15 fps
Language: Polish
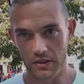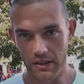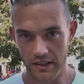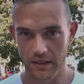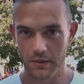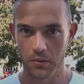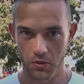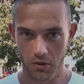
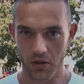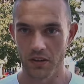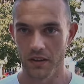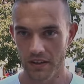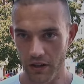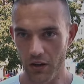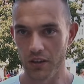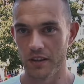takie było
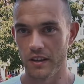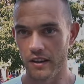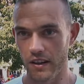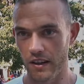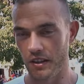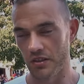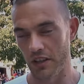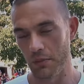na oddech,
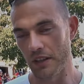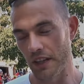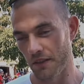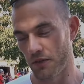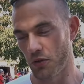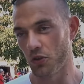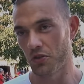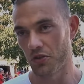a jeżeli by
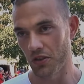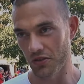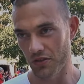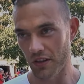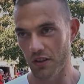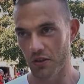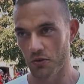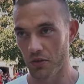tam włożyć
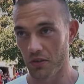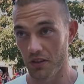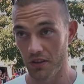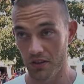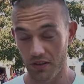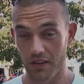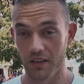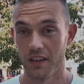jeszcze jakieś górki,
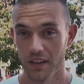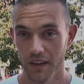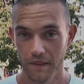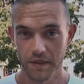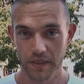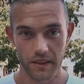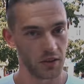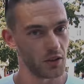to
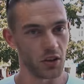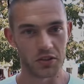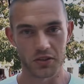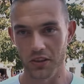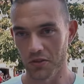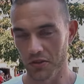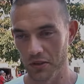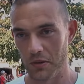dość
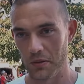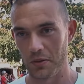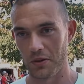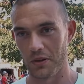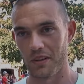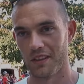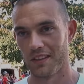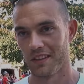ciężko by było.